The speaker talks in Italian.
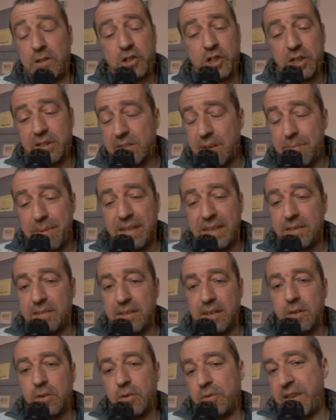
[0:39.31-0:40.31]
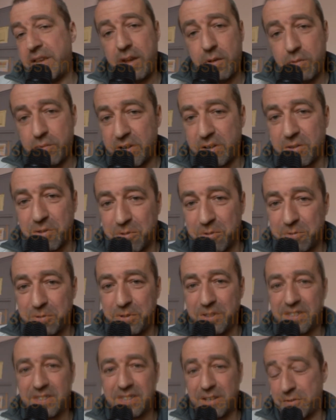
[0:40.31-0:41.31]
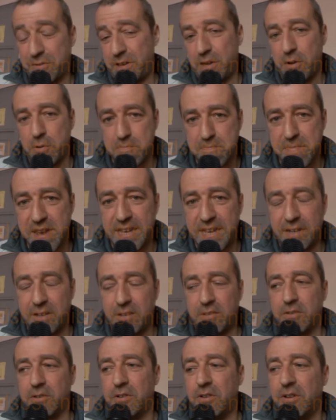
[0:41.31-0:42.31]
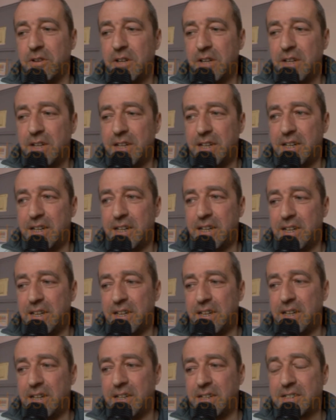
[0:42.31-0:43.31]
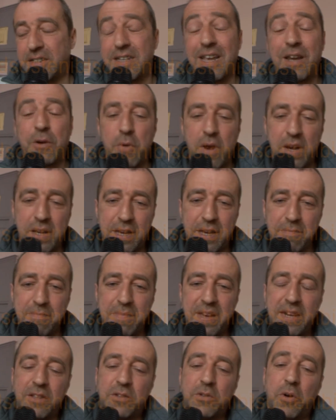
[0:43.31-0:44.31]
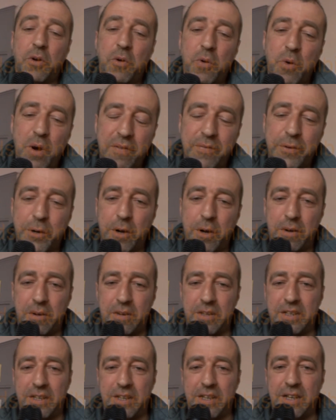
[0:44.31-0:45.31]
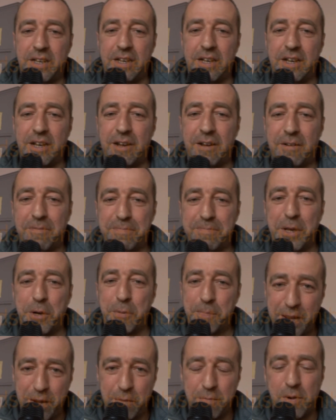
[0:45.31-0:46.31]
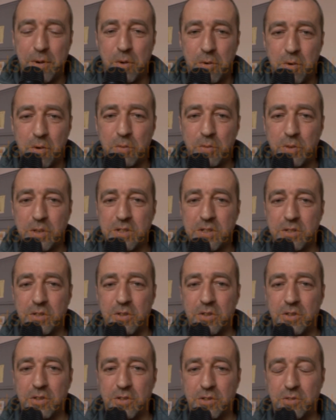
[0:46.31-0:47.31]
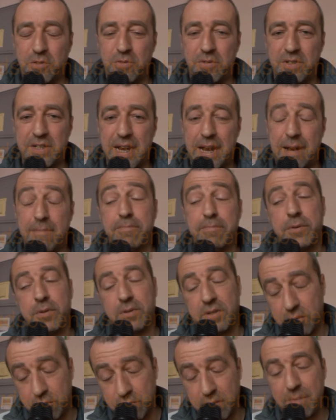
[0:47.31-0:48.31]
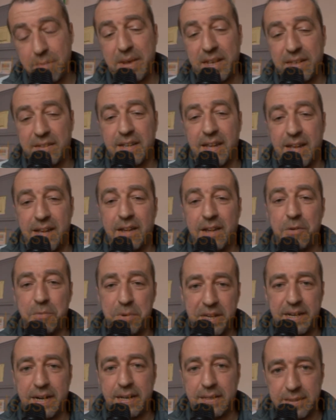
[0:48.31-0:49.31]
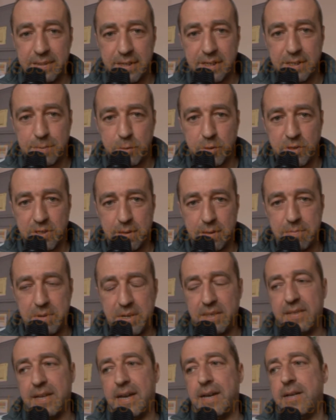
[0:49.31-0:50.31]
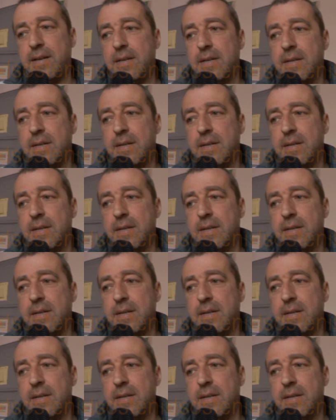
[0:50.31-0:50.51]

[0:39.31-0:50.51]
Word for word: Certamente non è una conquista e non è un merito, eh, se qualche merito lo avrò eh, piano piano me lo conquisto sul campo, sicuramente è anche una grande responsabilità,